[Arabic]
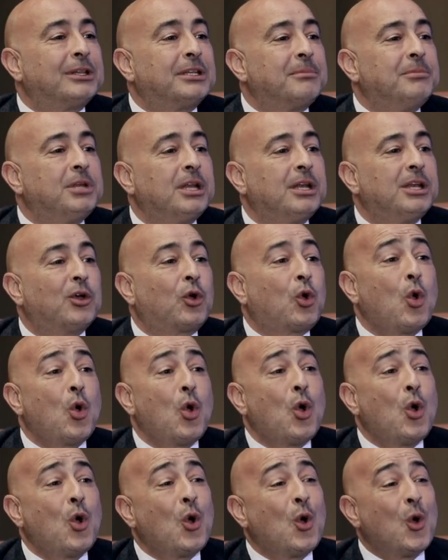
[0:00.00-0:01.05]
وقت منين
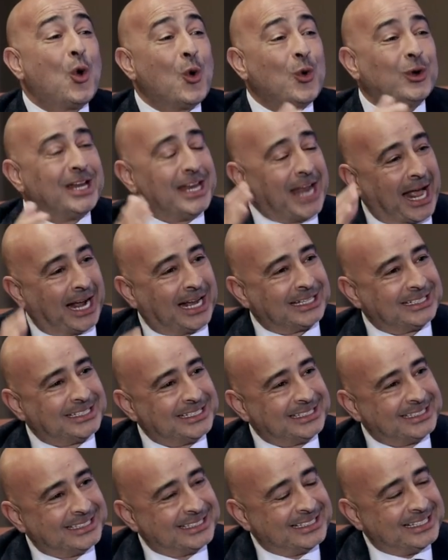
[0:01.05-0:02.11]
لكل الحاجات
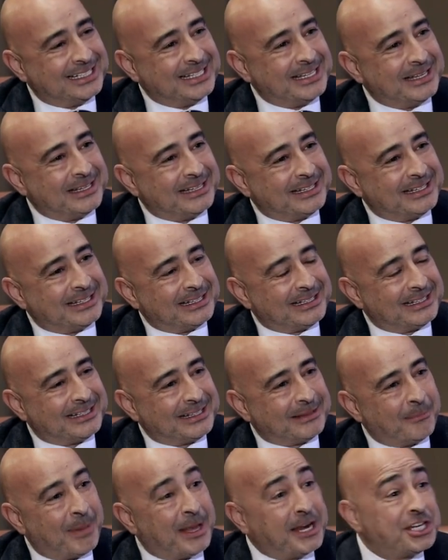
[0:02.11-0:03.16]
دي
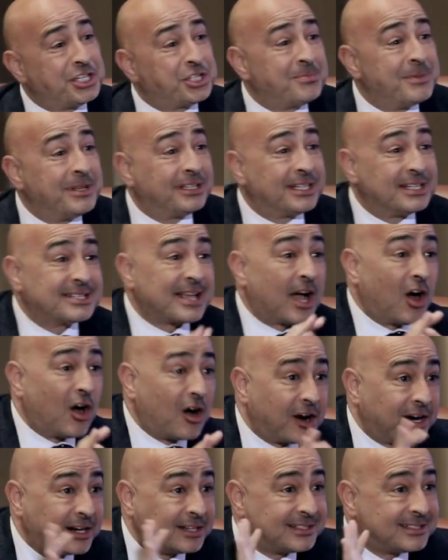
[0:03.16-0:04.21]
اه مانجمنت از
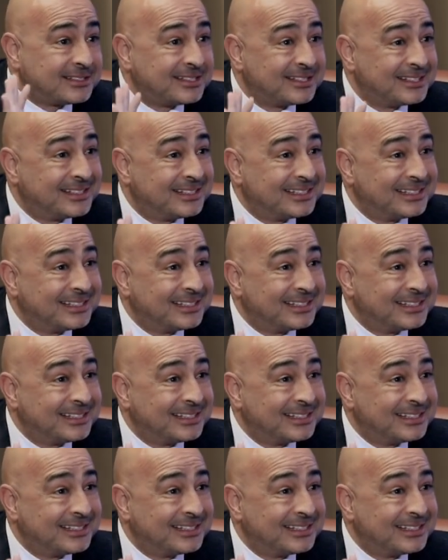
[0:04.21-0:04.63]
ارت